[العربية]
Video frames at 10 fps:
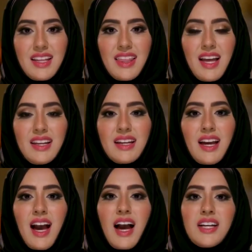
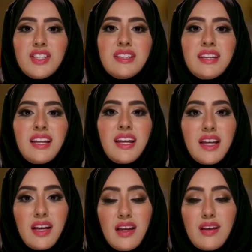لذلك عاشت
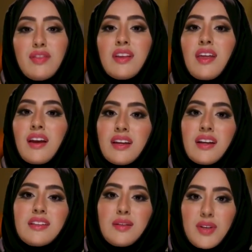هيلين كيلر في
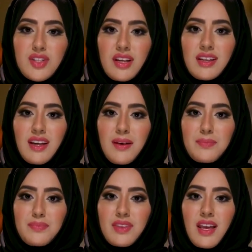ذاكرة البشرية
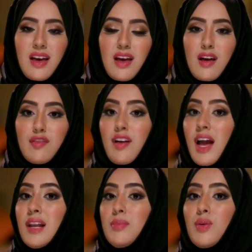
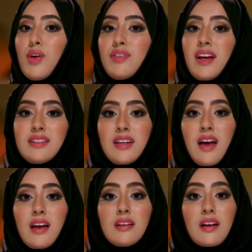فهل
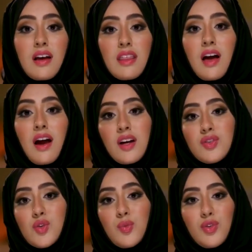بوفاتها انقضى
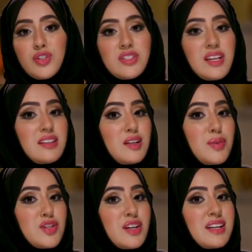عصر معجزات
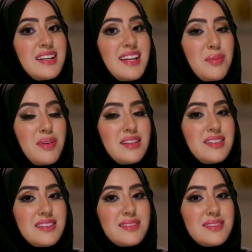البشر للأبد؟